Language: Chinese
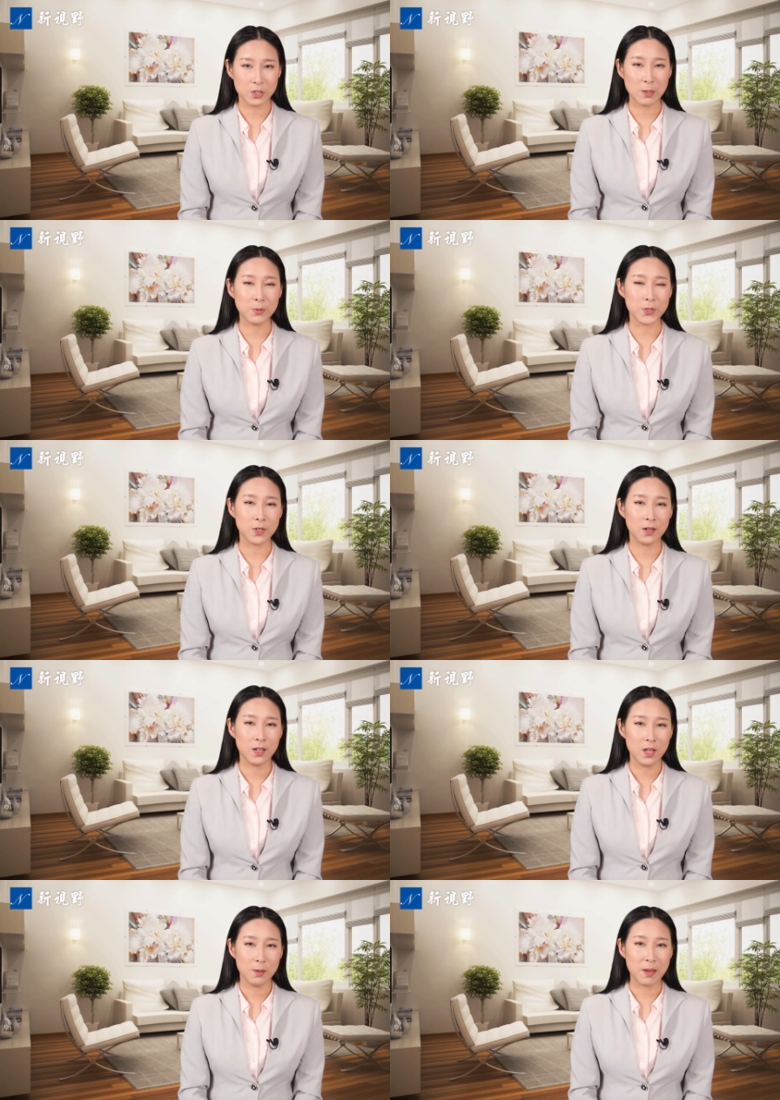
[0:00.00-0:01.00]
川普说，
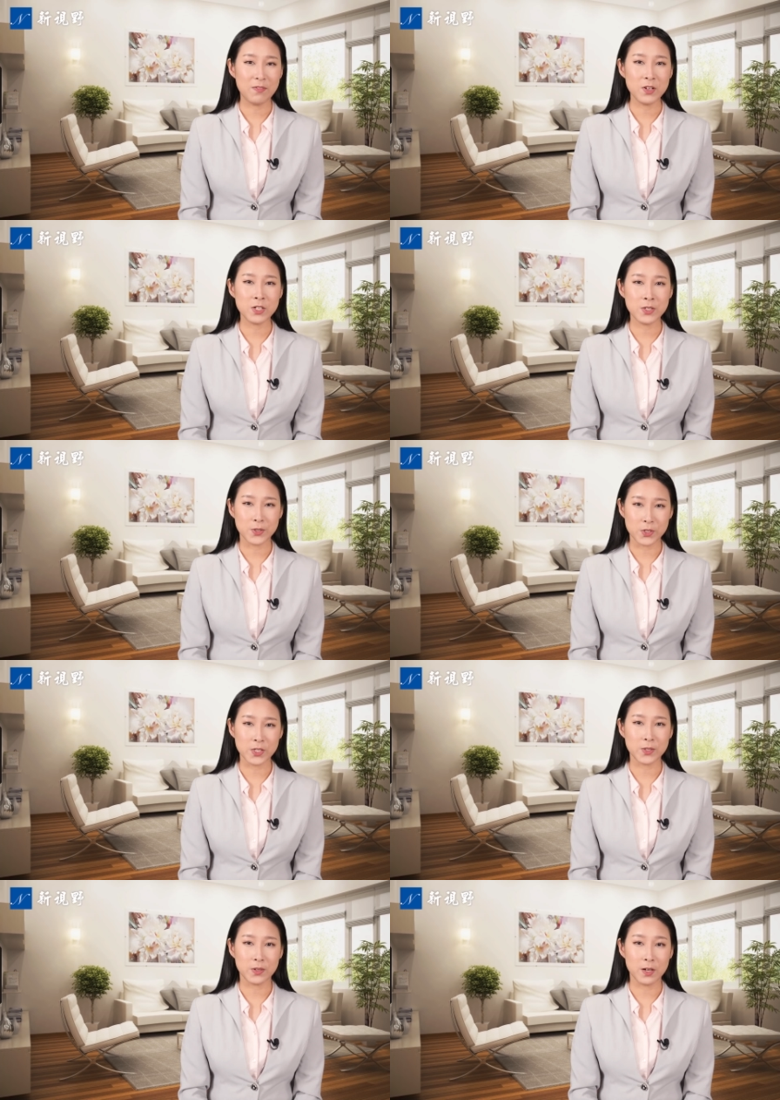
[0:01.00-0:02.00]
百分之九
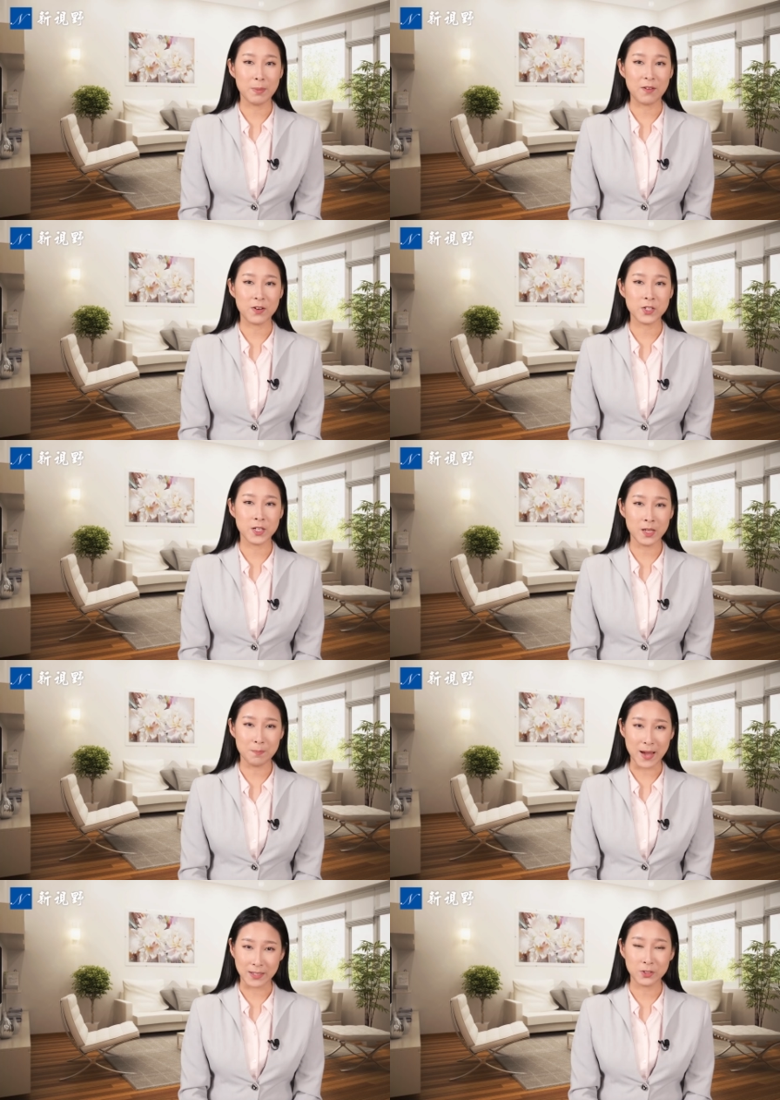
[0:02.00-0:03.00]
十九和百分之一
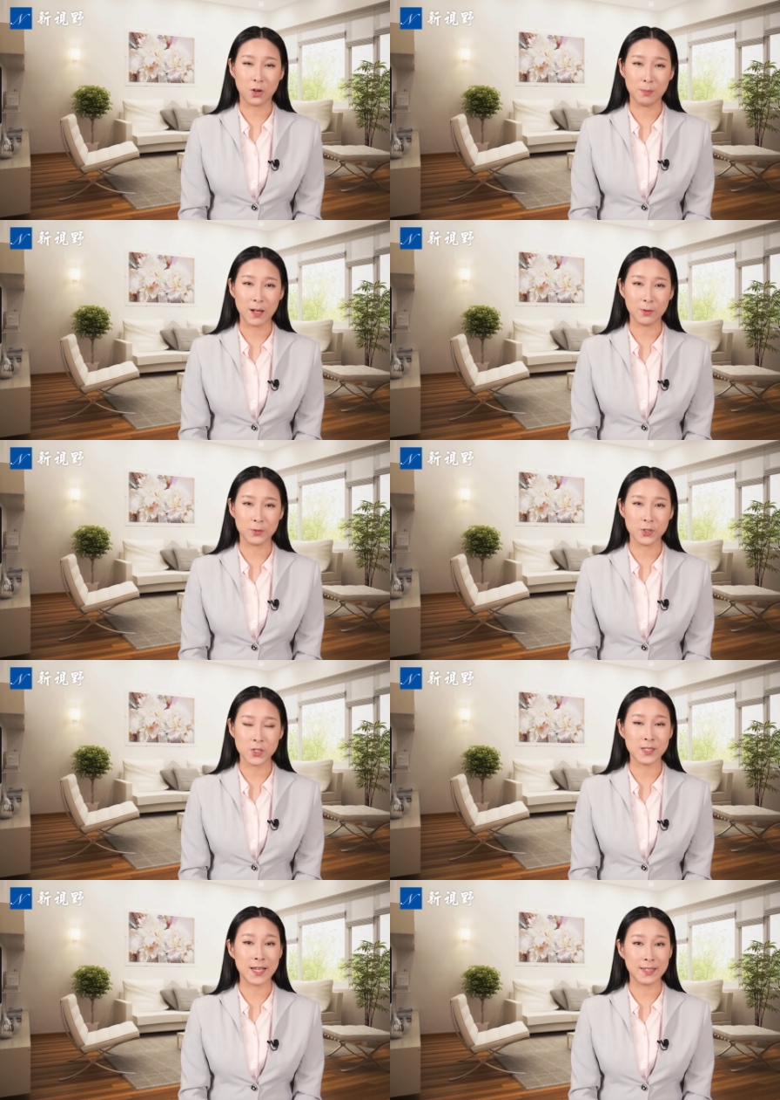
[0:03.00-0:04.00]
百的投票率
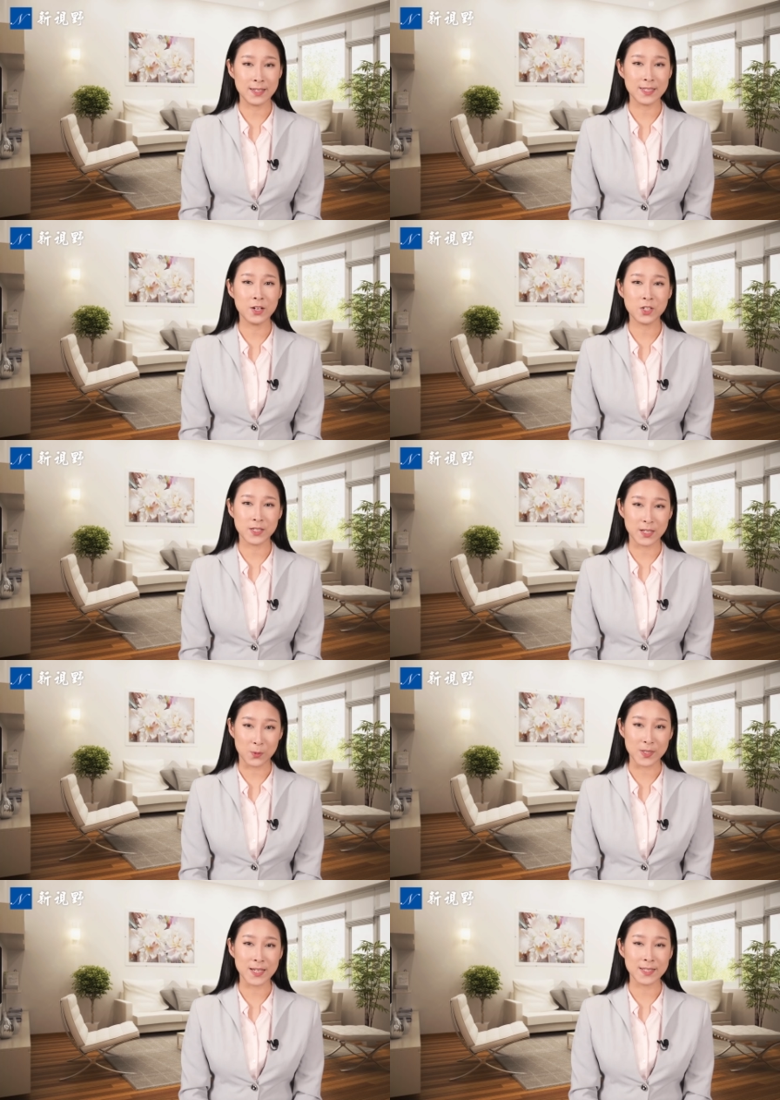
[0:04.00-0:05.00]
是在第三世界
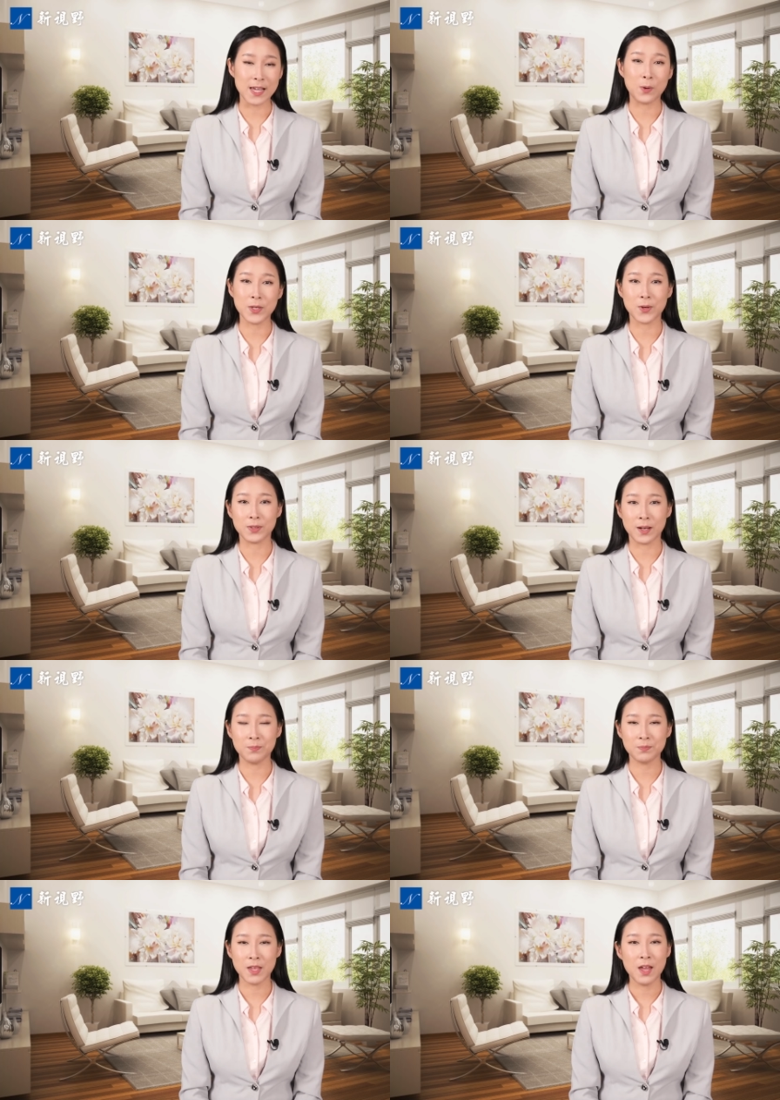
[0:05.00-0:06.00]
国家才会有
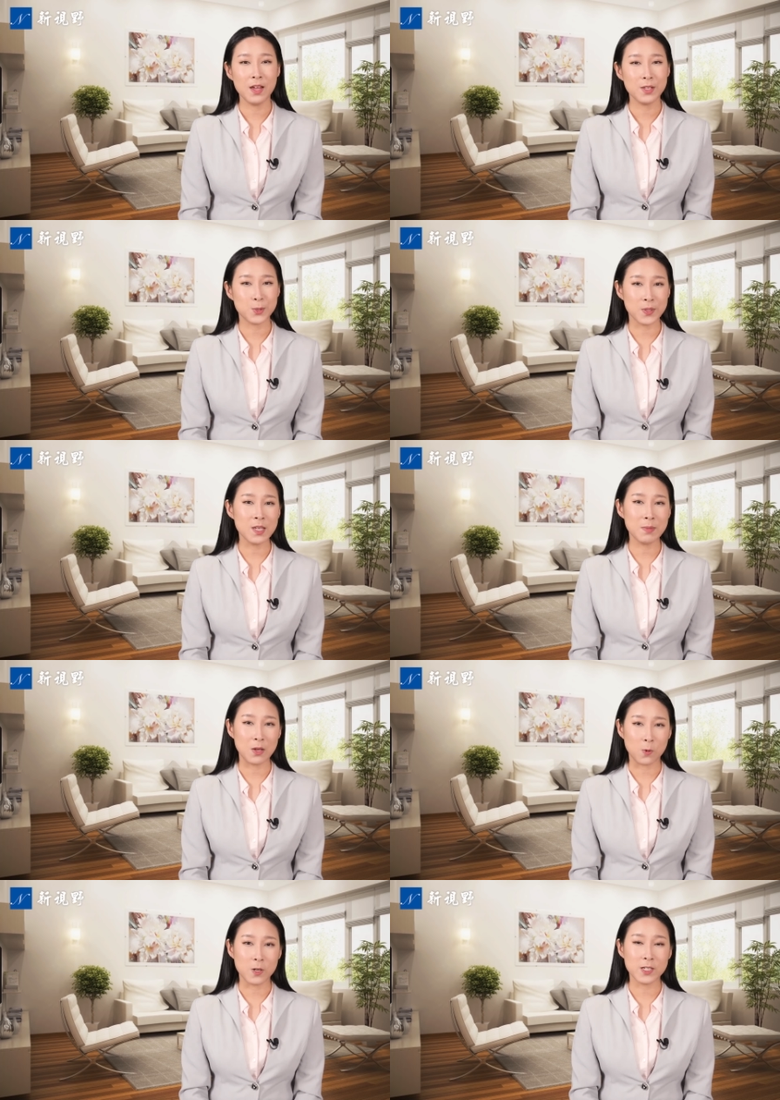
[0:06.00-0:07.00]
的，所以
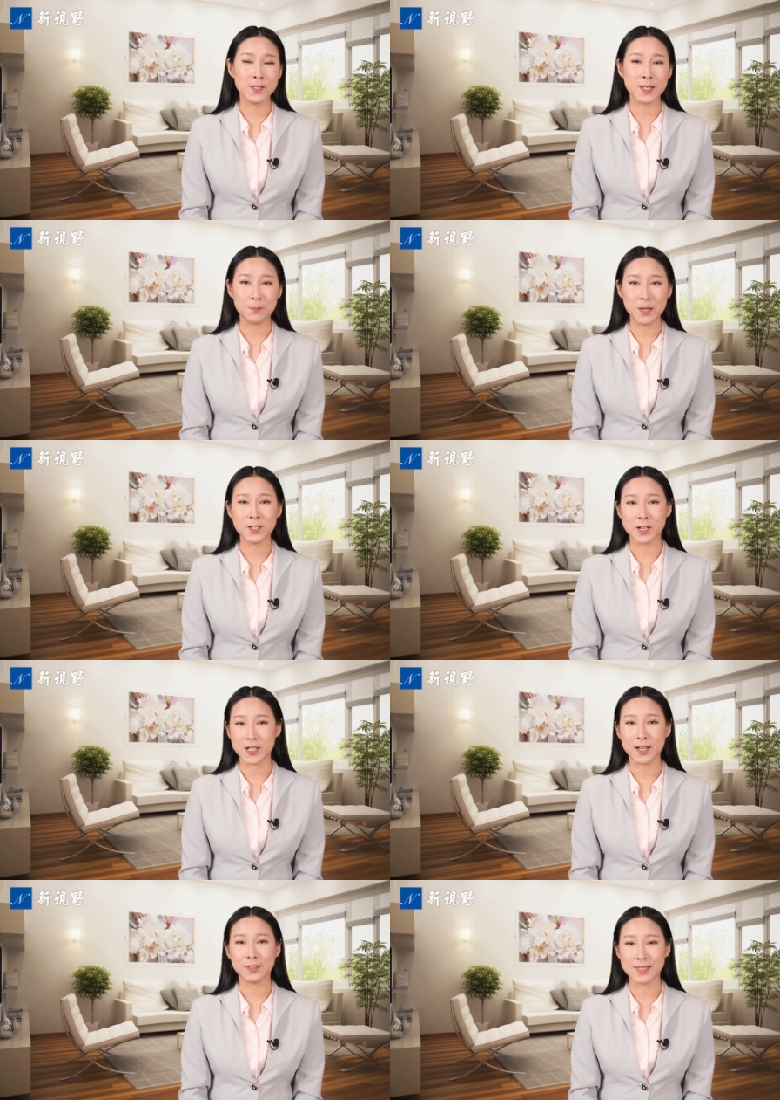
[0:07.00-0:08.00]
美国正在变成
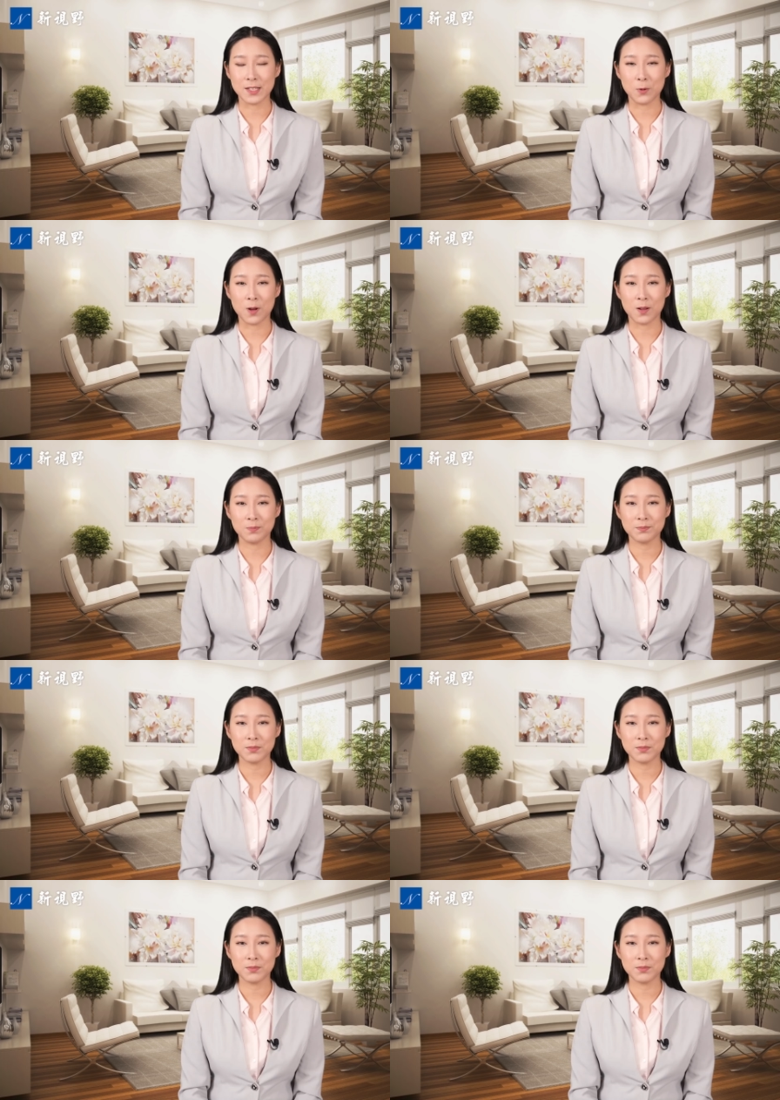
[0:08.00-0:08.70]
这样的情况。